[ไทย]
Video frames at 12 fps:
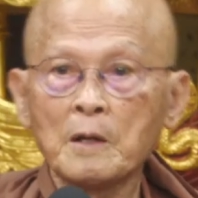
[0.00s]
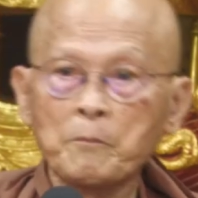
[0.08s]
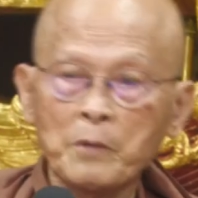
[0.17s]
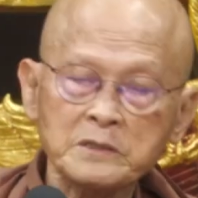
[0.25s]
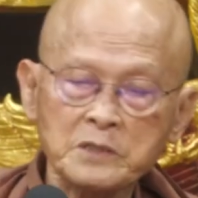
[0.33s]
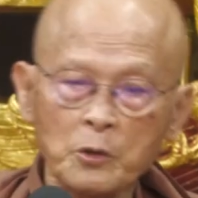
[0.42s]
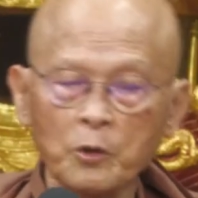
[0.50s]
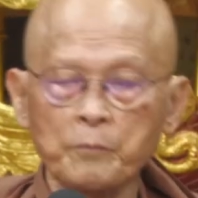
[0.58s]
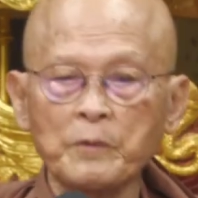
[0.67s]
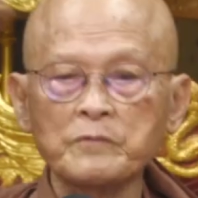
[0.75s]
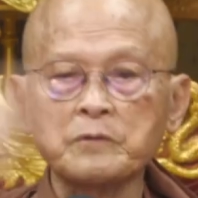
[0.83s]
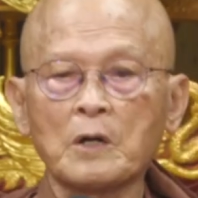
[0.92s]
มันสรุป
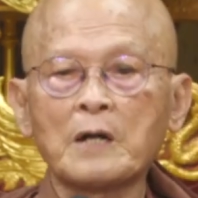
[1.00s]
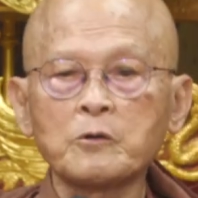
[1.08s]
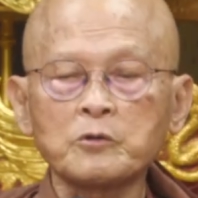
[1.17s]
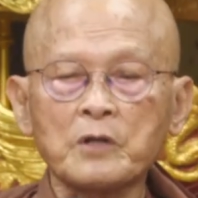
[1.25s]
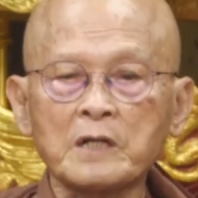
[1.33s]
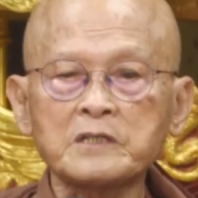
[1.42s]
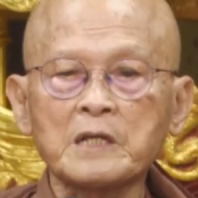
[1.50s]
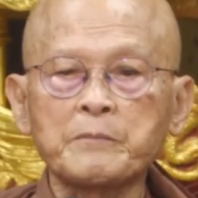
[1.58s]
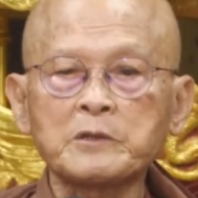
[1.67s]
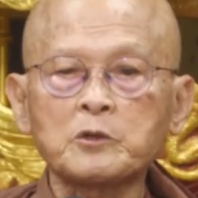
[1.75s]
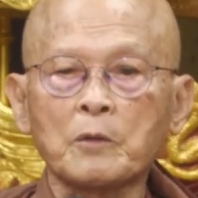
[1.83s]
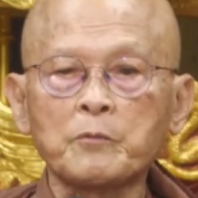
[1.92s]
อนุตตรจิต
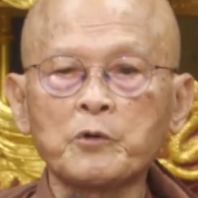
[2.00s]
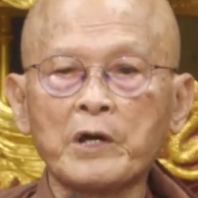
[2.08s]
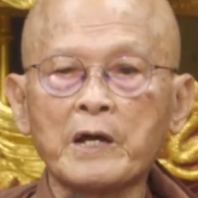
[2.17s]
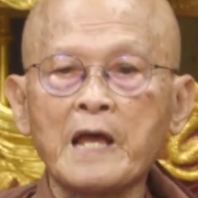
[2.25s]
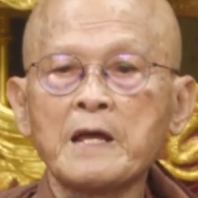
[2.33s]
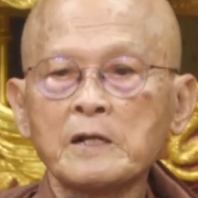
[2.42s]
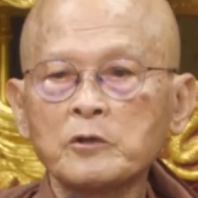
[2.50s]
มันจบด้วยอะไร